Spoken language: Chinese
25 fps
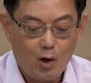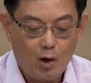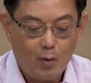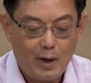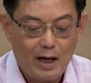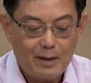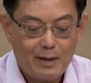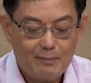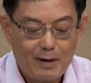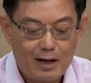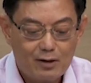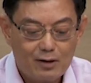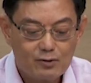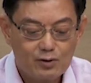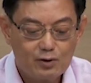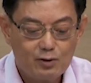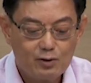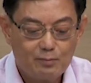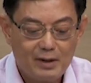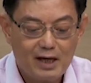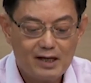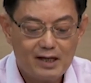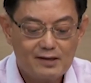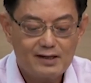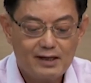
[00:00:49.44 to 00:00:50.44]
为帮助
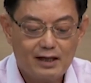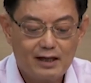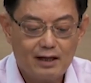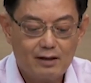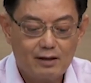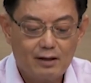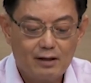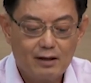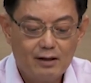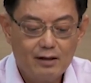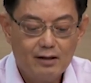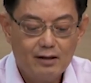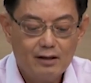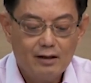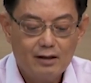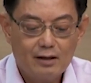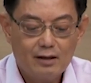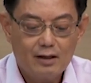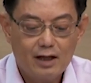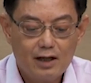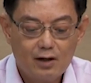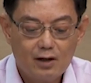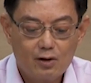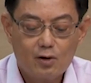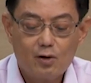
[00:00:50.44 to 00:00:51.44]
聘请
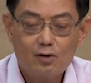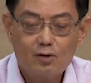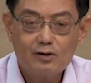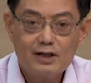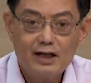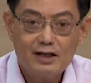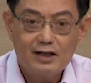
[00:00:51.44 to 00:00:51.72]
特工